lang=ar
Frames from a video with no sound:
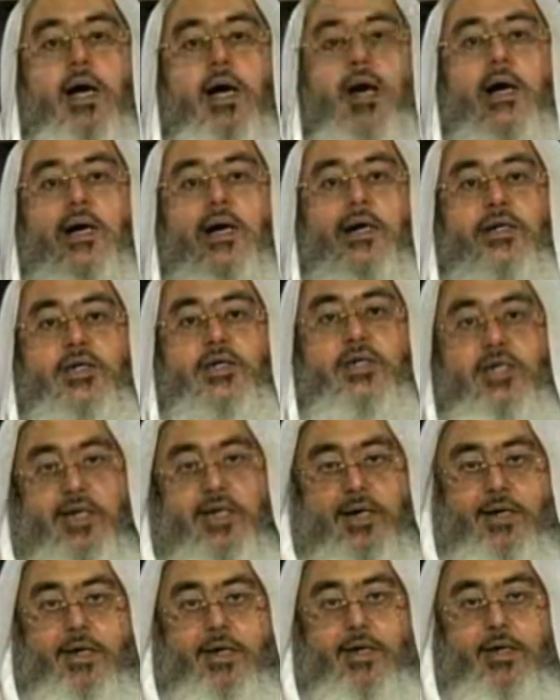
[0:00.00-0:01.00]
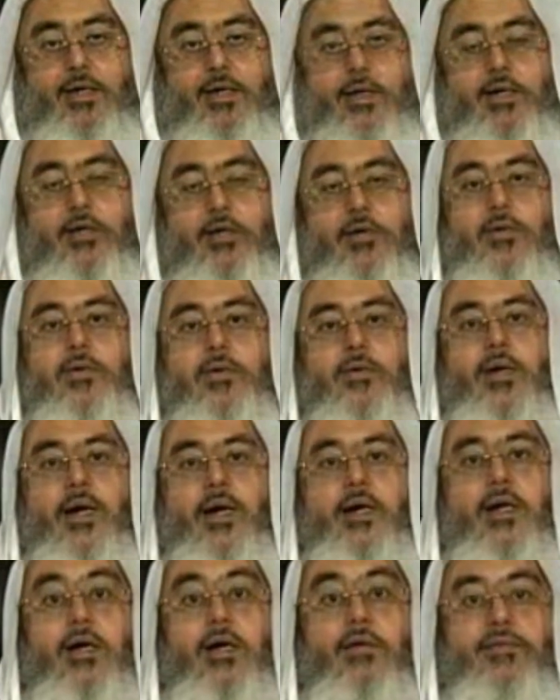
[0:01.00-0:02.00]
أهل الشرك يدخلون
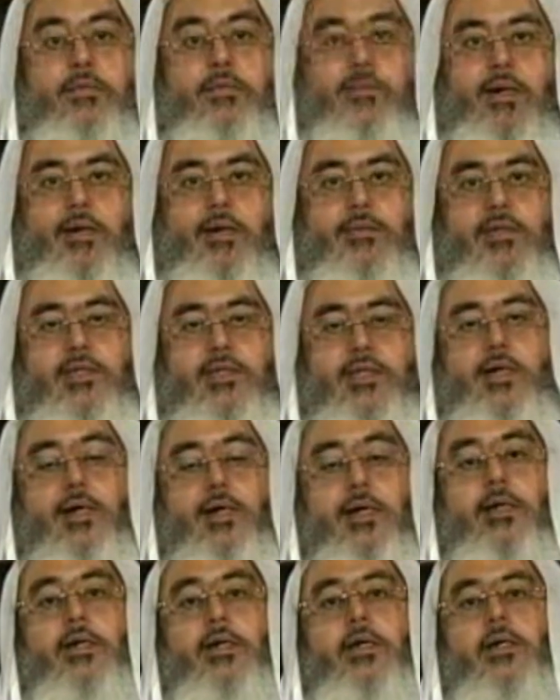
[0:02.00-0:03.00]
علينا في برامجنا